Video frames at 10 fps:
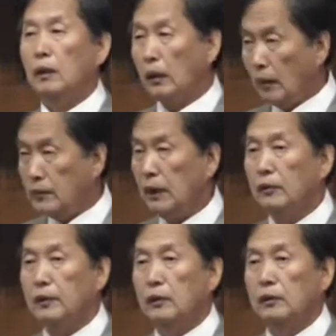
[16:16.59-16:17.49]
그러니까
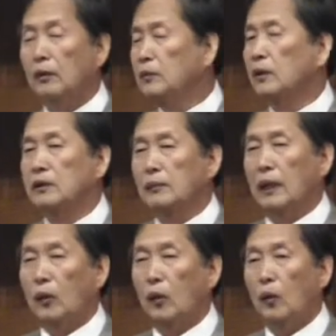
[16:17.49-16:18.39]
감사하고 기도 염려 하지
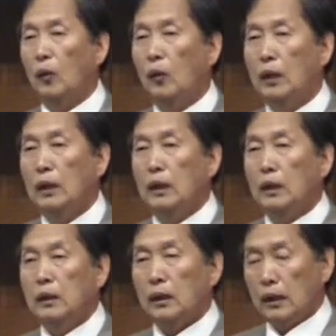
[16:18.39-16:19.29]
말고
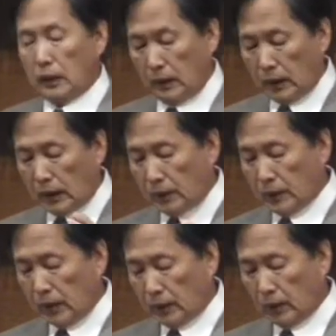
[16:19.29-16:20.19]
하나님께
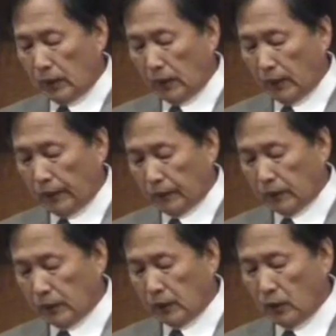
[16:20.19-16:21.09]
감사하 기도하라.
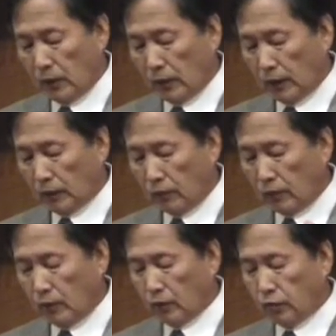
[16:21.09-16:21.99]
기도와
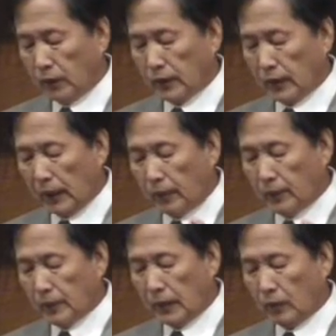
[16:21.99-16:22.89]
간구로 너희 구하시고 그
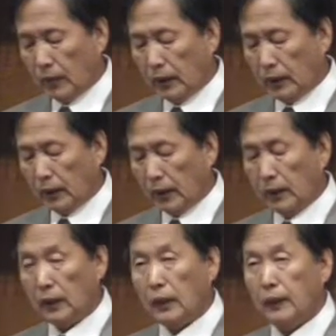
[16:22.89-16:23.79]
감사함을 하나님께
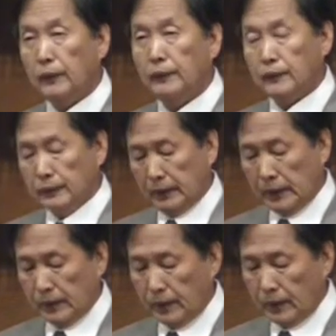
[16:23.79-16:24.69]
아리라
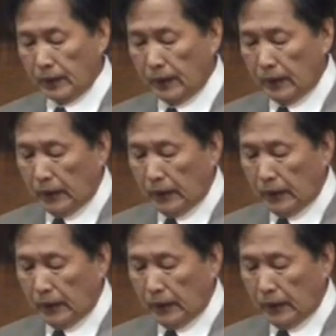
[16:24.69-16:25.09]
했습니다.